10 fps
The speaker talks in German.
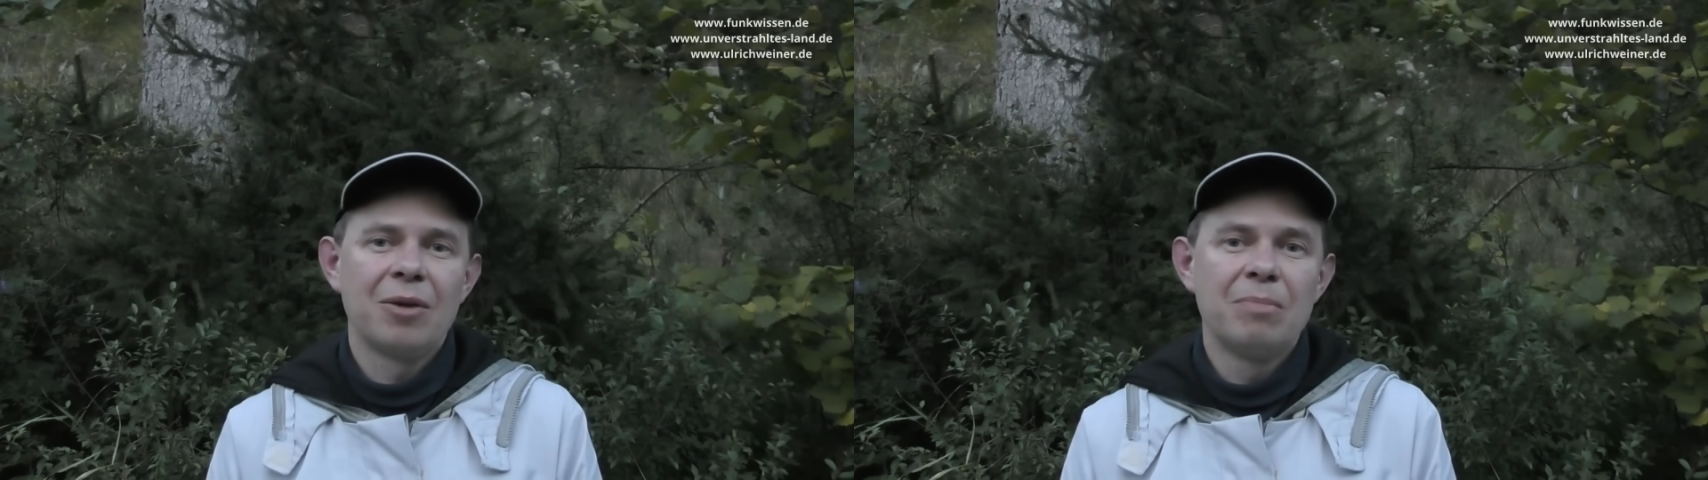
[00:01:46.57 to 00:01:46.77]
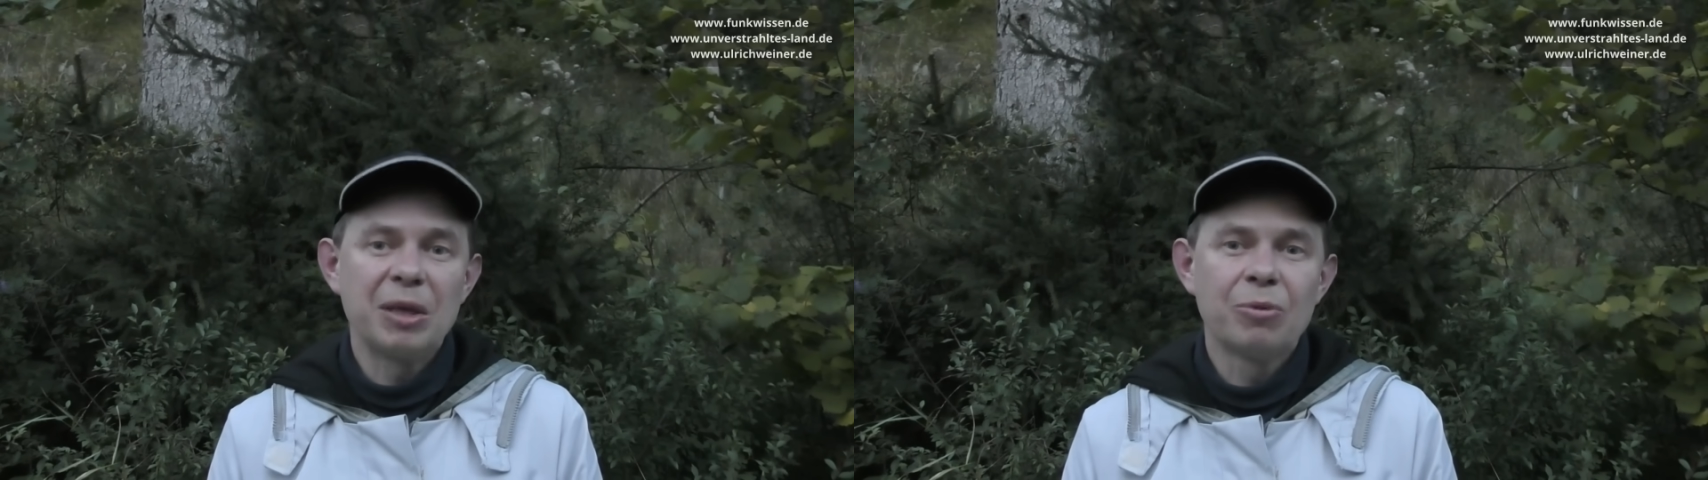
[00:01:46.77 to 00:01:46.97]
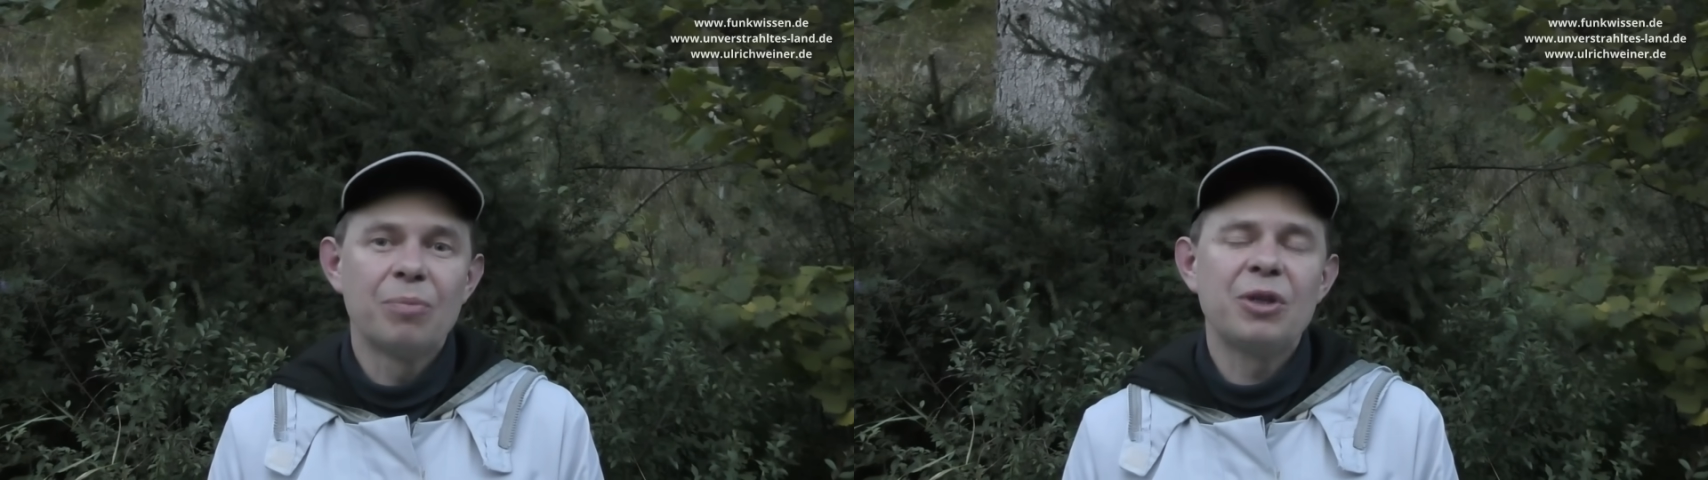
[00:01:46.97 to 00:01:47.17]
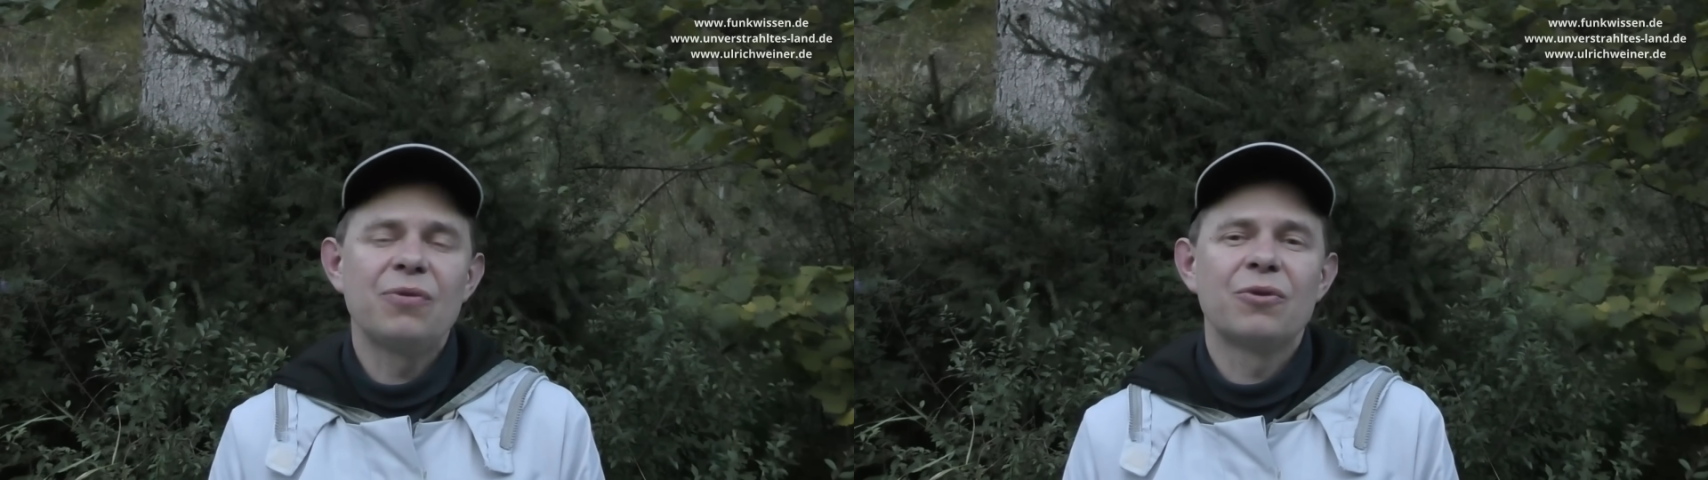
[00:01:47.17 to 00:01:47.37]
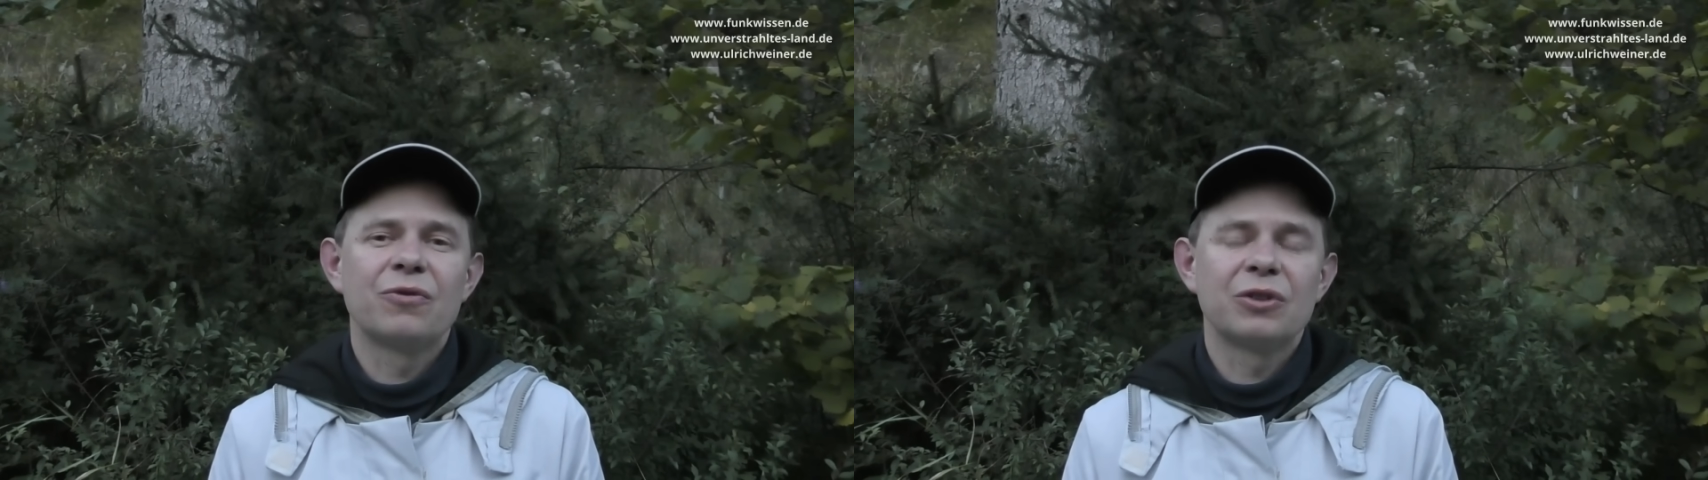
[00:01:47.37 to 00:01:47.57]
mit
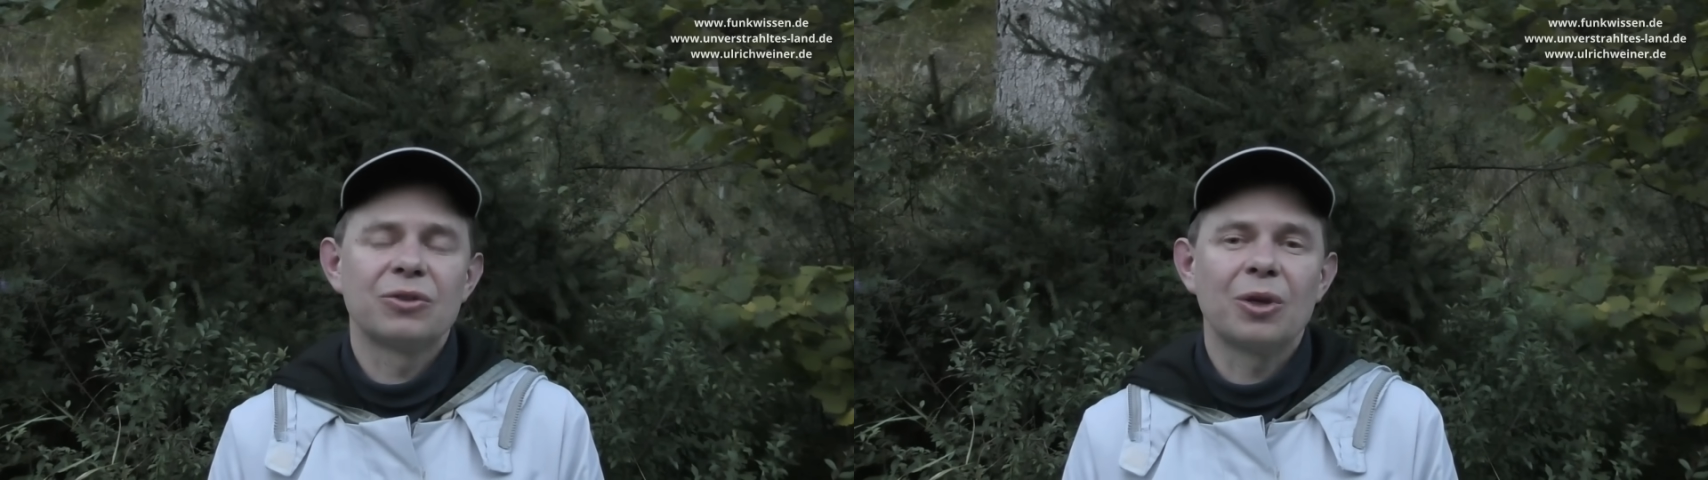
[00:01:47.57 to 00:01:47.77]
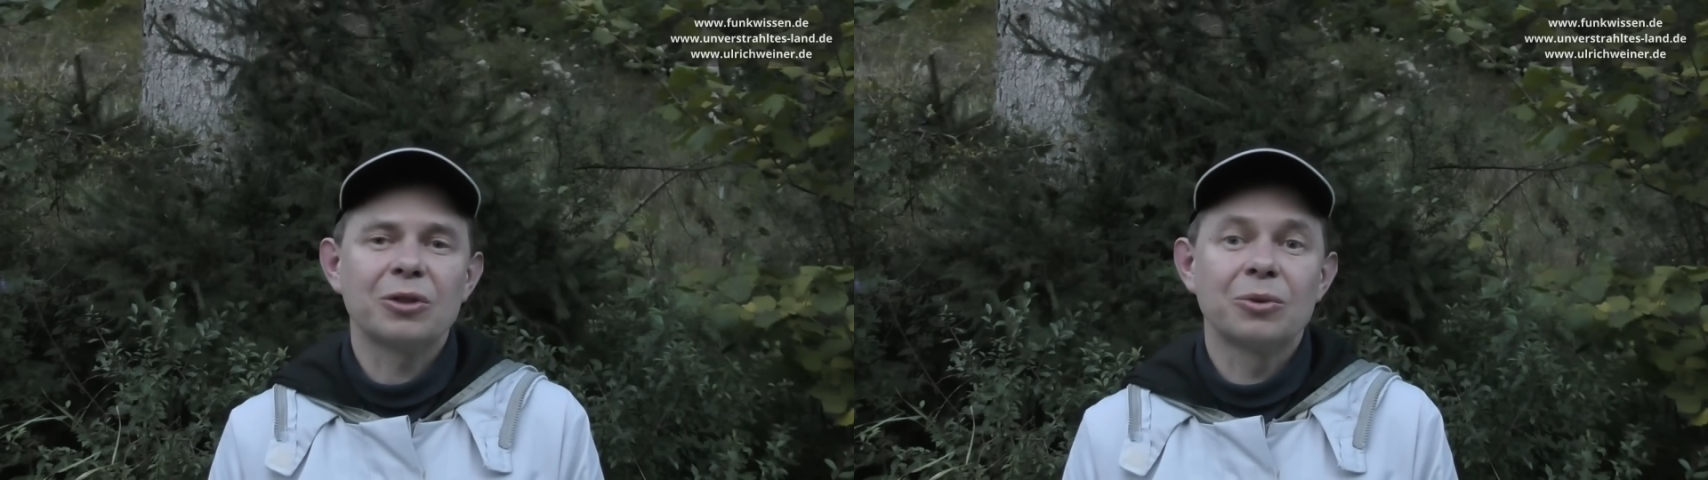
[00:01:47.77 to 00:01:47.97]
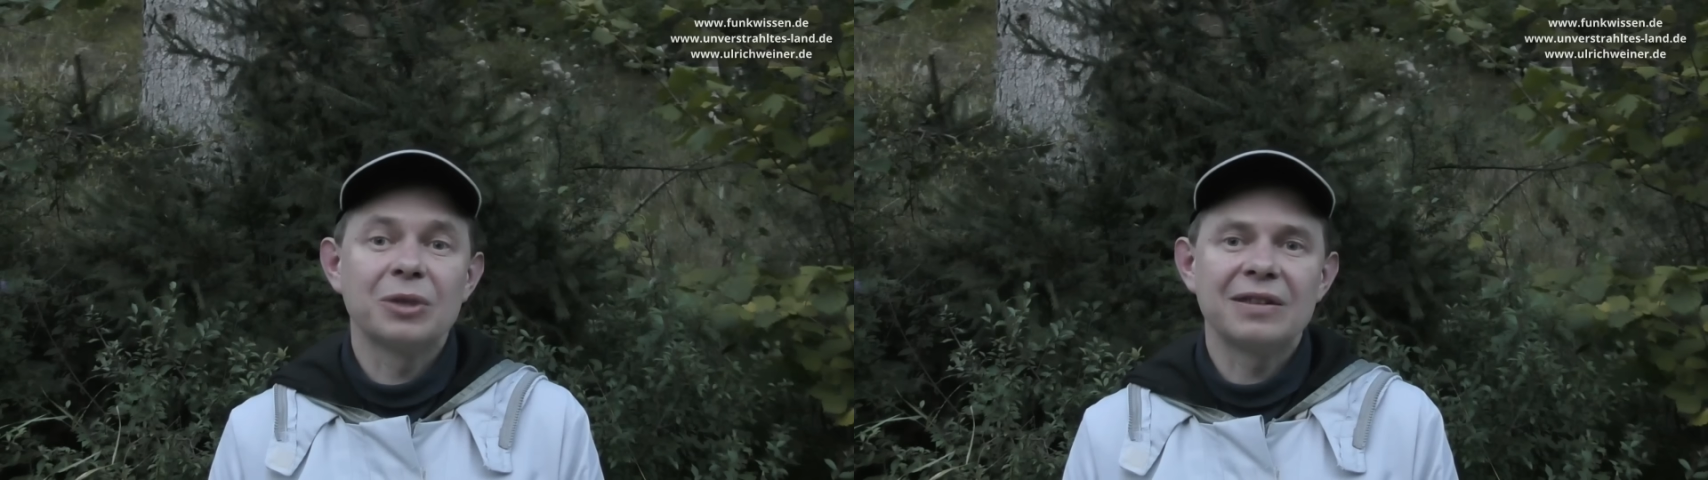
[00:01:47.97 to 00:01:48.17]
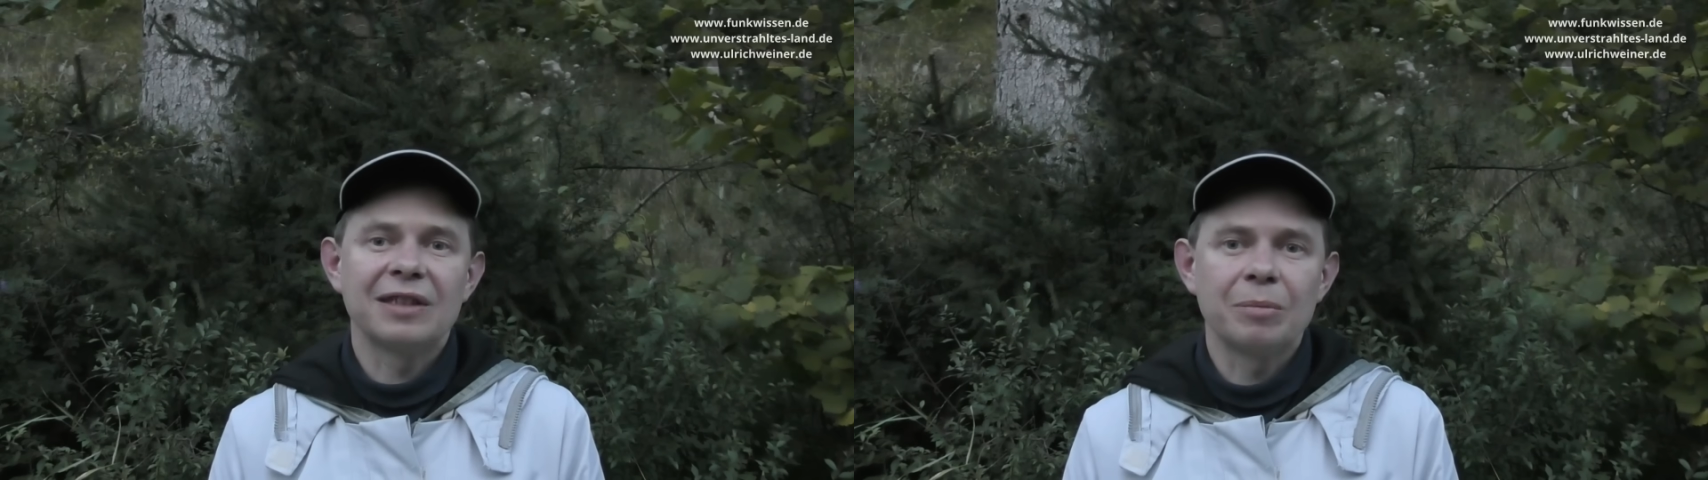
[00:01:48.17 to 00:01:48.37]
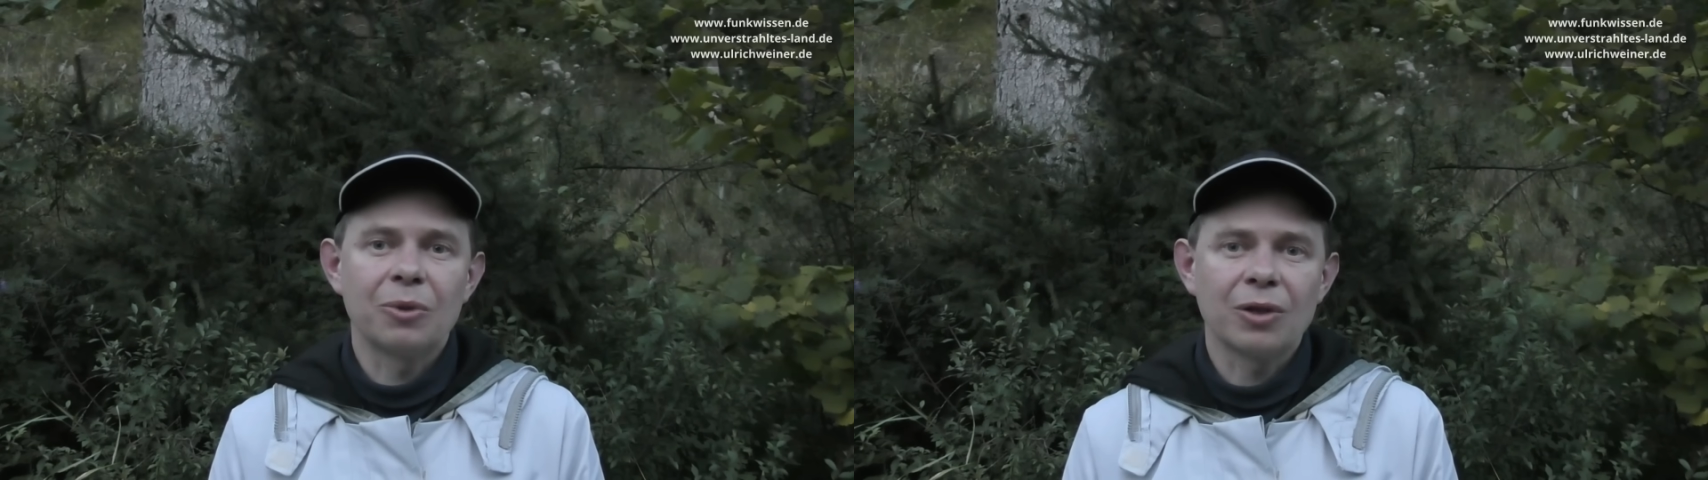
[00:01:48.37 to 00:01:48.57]
Mobilfunk versorgt und es
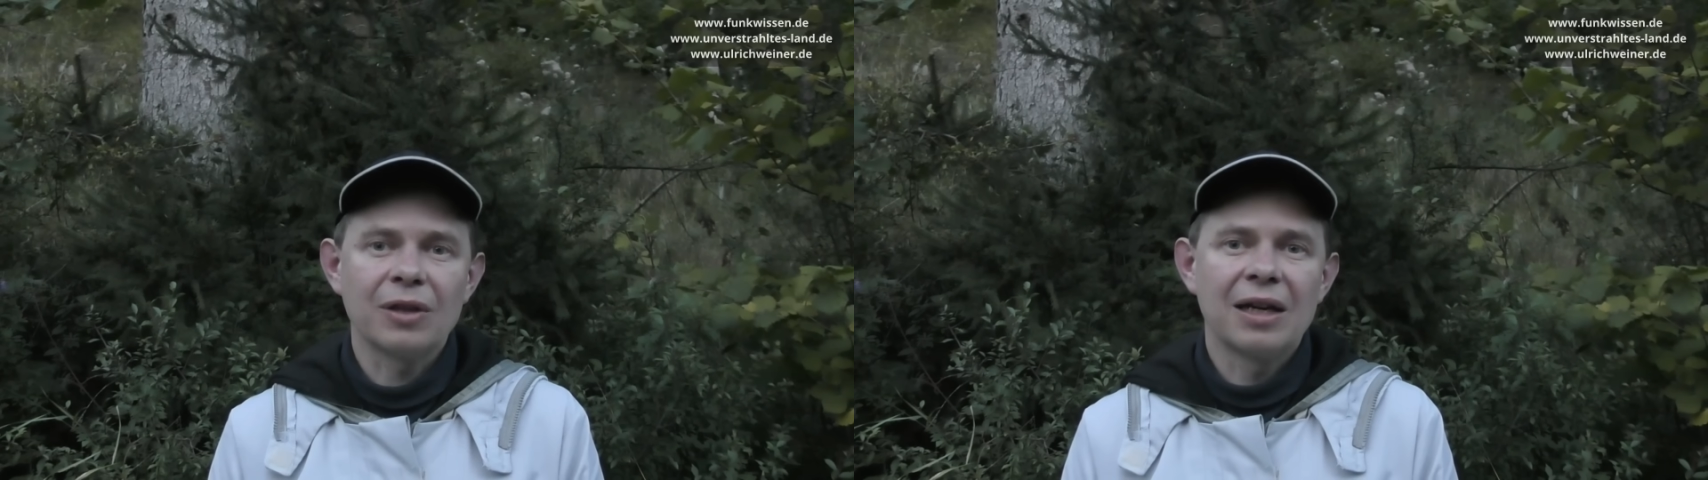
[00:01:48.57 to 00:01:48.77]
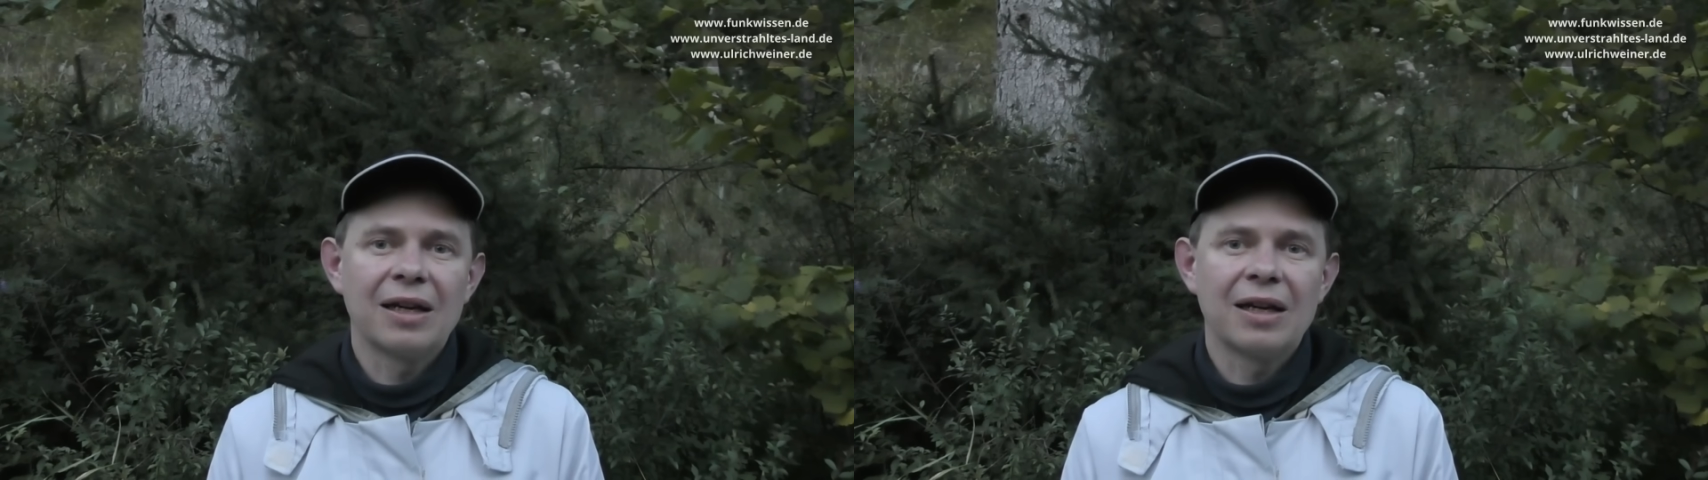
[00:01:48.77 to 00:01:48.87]
gibt dort